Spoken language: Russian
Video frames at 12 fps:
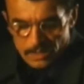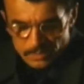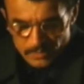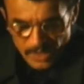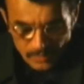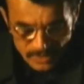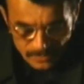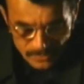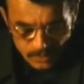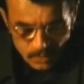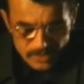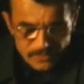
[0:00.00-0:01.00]
Мне об этом
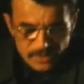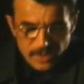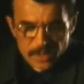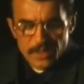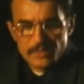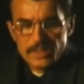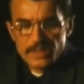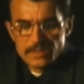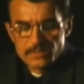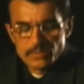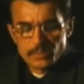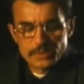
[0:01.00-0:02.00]
сложно всегда
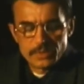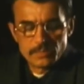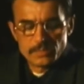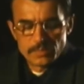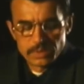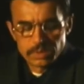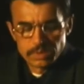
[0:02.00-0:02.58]
говорить, в общем.